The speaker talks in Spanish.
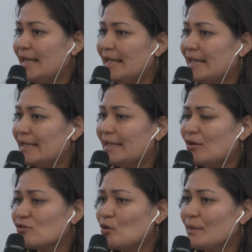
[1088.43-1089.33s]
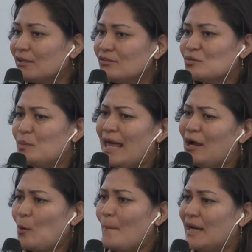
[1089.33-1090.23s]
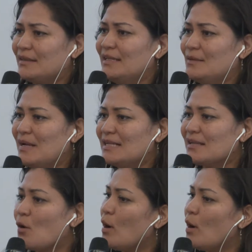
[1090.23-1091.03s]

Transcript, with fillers: Eh, que los gobiernos nos puedan compartir más